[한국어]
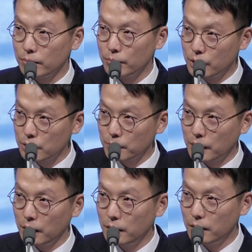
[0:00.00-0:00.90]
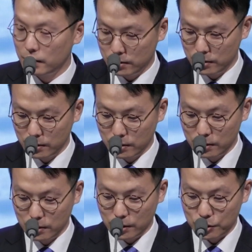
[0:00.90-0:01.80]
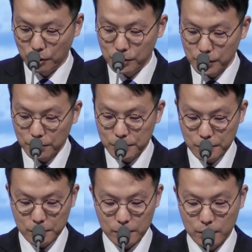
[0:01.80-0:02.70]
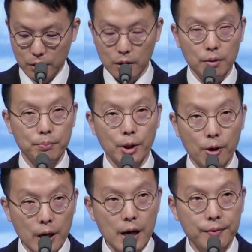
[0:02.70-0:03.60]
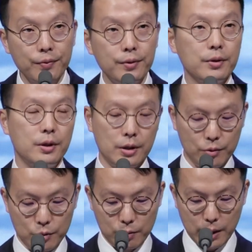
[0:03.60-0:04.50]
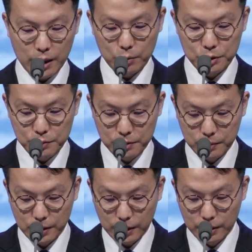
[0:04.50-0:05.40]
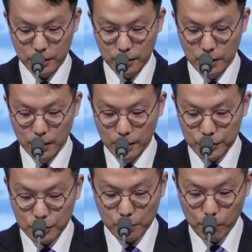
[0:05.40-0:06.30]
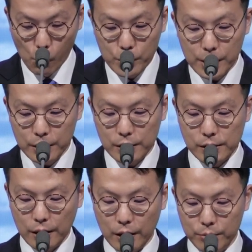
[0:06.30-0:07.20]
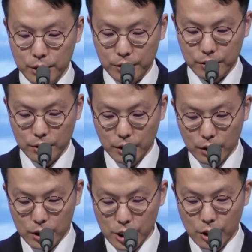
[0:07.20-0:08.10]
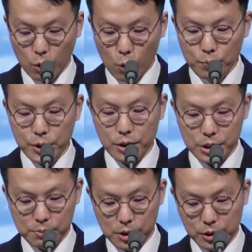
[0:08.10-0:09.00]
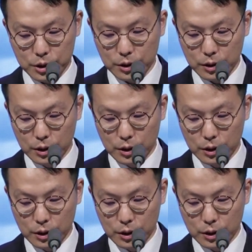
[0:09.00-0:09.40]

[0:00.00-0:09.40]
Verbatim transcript: 믿으십니까? 네, 저는 이것을 평안이라고 말하고 싶습니다. 즉, 복이 있는 사람은 이 옮겨 심겨진